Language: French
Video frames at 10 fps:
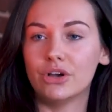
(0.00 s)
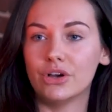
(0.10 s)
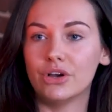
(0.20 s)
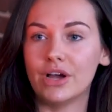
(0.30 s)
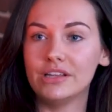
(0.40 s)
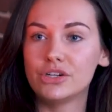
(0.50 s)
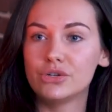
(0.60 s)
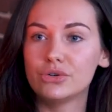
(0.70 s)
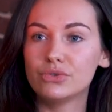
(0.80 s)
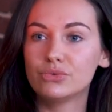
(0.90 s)
à des
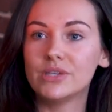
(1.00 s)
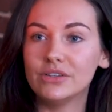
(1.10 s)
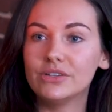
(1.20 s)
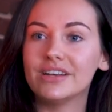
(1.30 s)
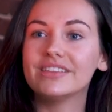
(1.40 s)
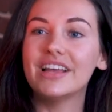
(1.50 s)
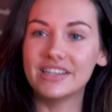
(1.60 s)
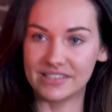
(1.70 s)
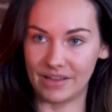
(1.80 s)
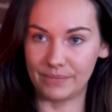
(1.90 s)
choses où ça donne un
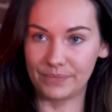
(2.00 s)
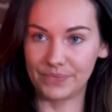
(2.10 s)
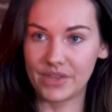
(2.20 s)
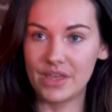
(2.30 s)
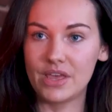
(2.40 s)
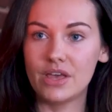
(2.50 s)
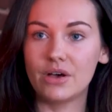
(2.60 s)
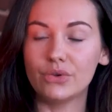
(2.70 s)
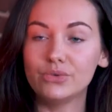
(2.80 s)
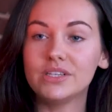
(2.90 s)
accès. Ok.
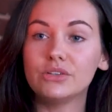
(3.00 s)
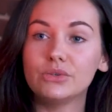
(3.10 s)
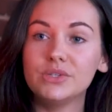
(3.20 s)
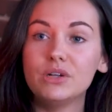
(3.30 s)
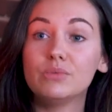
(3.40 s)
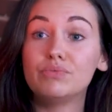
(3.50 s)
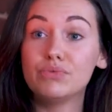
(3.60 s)
Ensuite, ça donne aussi le